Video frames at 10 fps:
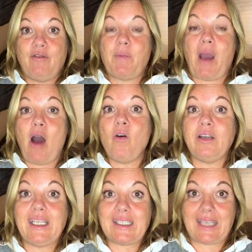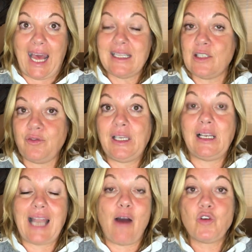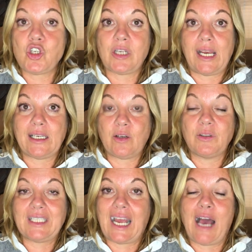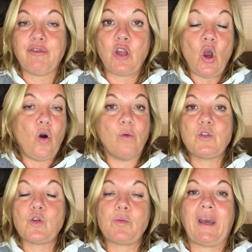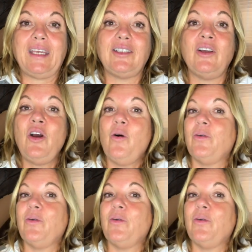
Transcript: wir brauchen jetzt ganz viel Lautstärke und Kraft, um zu sprechen.